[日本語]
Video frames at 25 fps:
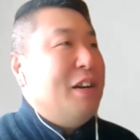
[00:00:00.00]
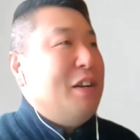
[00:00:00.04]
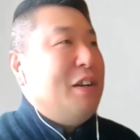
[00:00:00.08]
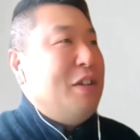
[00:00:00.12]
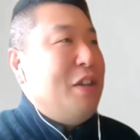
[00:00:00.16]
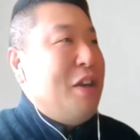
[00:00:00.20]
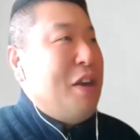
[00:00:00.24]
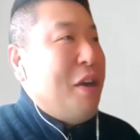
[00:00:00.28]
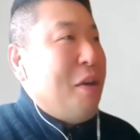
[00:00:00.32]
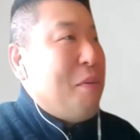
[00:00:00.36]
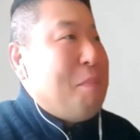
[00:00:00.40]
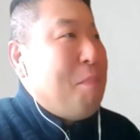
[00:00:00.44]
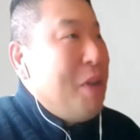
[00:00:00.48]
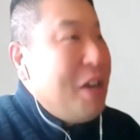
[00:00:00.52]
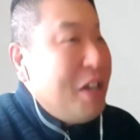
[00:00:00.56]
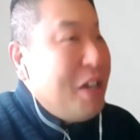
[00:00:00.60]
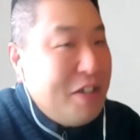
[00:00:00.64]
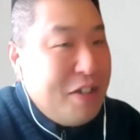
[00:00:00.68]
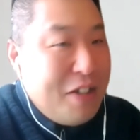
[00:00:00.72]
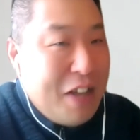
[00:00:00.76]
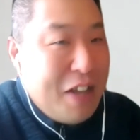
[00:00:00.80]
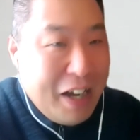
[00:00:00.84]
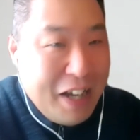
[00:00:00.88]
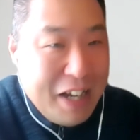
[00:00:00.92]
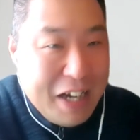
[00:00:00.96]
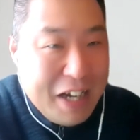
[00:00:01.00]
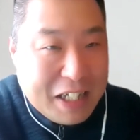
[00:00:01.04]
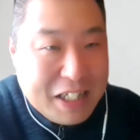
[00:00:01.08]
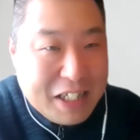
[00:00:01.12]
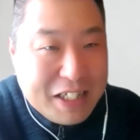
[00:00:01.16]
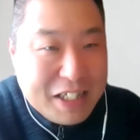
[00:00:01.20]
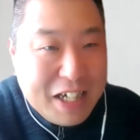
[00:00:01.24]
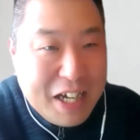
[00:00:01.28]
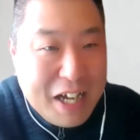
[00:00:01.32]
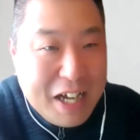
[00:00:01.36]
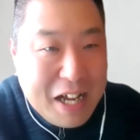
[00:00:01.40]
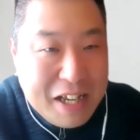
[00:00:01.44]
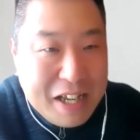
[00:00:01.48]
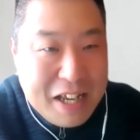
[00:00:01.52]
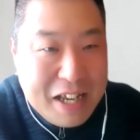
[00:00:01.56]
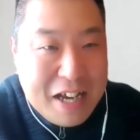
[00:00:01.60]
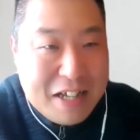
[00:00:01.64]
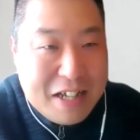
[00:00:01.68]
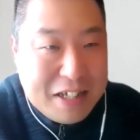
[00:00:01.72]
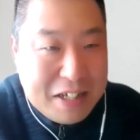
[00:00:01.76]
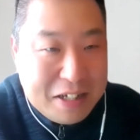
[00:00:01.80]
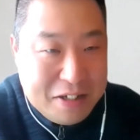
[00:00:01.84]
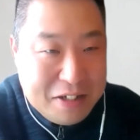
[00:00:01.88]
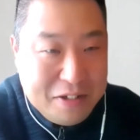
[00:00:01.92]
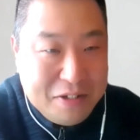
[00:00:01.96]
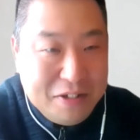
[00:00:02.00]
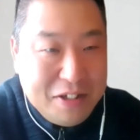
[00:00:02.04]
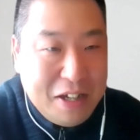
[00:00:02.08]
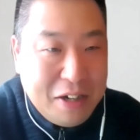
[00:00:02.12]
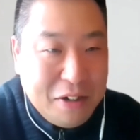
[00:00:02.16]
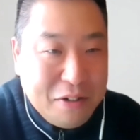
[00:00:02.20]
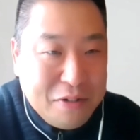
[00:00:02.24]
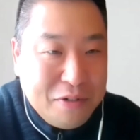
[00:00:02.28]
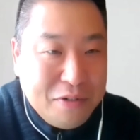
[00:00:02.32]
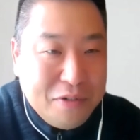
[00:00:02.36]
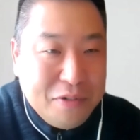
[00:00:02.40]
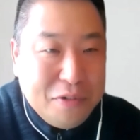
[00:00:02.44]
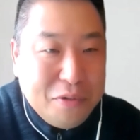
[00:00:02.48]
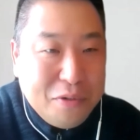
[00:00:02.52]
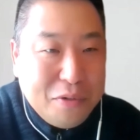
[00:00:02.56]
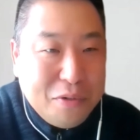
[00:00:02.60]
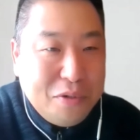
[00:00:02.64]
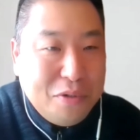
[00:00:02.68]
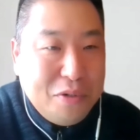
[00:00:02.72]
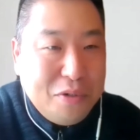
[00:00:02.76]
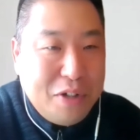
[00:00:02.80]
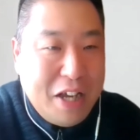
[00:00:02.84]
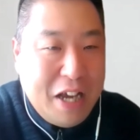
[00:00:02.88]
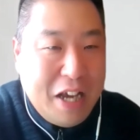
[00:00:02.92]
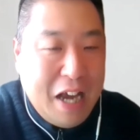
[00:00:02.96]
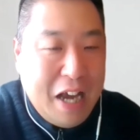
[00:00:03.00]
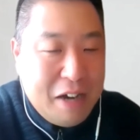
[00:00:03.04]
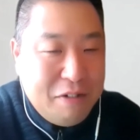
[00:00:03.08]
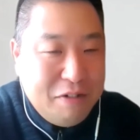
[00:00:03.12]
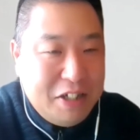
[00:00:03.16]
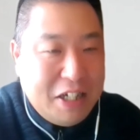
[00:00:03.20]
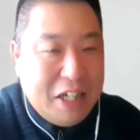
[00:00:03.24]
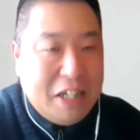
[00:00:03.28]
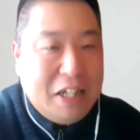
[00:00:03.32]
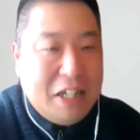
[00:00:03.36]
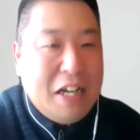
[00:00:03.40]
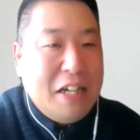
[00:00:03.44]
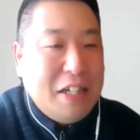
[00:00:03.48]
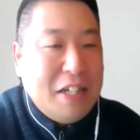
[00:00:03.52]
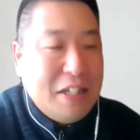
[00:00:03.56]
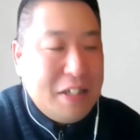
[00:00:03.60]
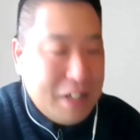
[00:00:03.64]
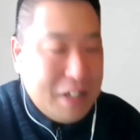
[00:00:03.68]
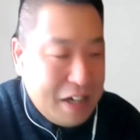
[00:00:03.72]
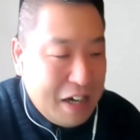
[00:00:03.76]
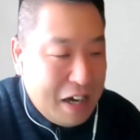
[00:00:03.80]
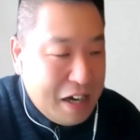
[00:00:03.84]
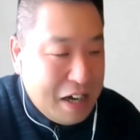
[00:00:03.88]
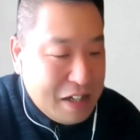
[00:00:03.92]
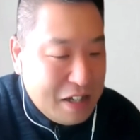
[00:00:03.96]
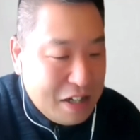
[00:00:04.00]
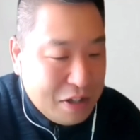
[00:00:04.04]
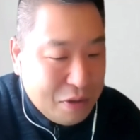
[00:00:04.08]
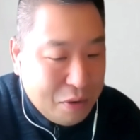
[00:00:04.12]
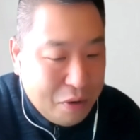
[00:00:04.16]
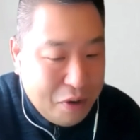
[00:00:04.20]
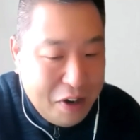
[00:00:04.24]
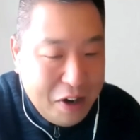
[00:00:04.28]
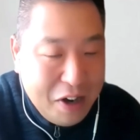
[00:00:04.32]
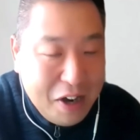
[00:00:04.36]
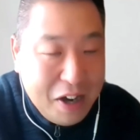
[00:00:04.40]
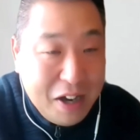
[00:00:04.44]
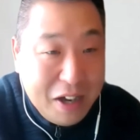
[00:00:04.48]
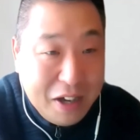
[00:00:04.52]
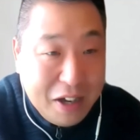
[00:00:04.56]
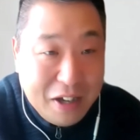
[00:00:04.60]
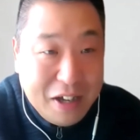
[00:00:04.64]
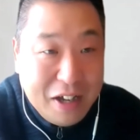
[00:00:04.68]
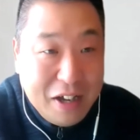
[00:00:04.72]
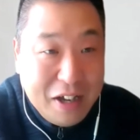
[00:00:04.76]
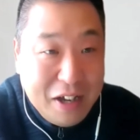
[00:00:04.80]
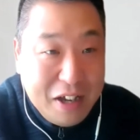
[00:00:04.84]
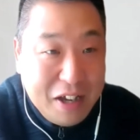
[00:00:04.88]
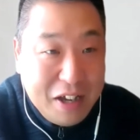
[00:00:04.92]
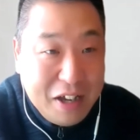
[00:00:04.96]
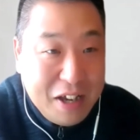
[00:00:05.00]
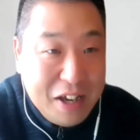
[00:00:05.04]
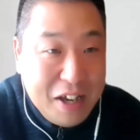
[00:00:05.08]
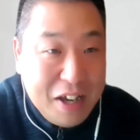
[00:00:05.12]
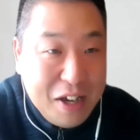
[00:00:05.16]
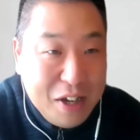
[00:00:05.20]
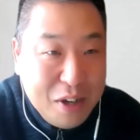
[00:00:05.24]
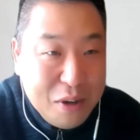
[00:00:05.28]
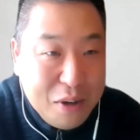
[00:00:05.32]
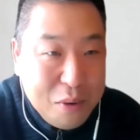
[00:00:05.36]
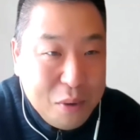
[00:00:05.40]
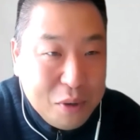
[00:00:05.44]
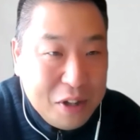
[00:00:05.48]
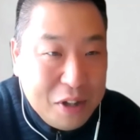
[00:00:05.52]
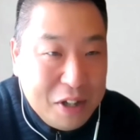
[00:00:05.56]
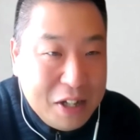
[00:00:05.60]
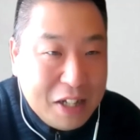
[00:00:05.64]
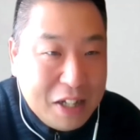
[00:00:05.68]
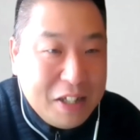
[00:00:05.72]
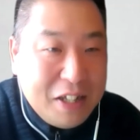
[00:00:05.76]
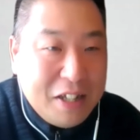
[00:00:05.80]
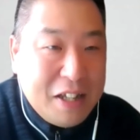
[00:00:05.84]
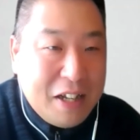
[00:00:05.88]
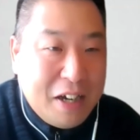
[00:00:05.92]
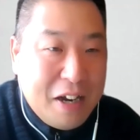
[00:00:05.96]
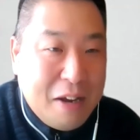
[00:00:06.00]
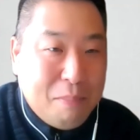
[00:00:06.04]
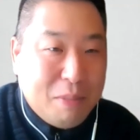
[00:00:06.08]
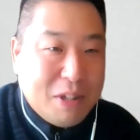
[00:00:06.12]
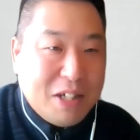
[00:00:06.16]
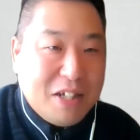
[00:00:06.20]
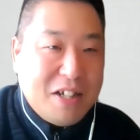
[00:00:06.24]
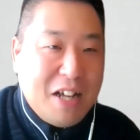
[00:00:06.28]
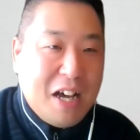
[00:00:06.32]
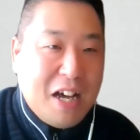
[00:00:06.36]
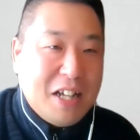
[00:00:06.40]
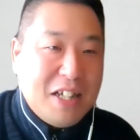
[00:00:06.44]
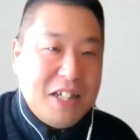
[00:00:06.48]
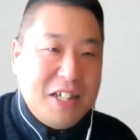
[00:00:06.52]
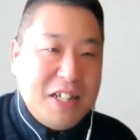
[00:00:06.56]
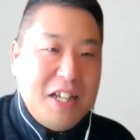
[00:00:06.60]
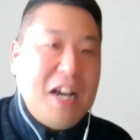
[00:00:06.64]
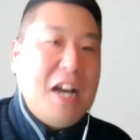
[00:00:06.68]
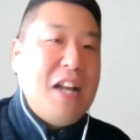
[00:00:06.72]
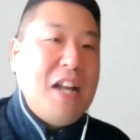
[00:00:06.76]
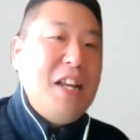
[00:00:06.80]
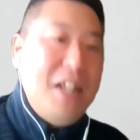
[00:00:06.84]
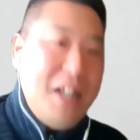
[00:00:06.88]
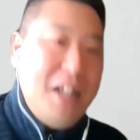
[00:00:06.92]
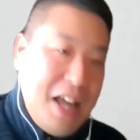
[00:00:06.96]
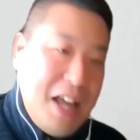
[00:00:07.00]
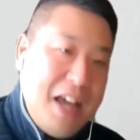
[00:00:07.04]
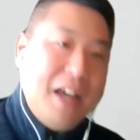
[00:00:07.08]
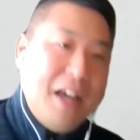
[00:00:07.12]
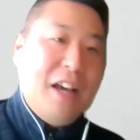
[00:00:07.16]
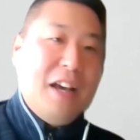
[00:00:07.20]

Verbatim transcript: でやっぱり何かしら検索するったら Google でやるじゃないですかでそれが閉業ってなってたらやっぱさすがにね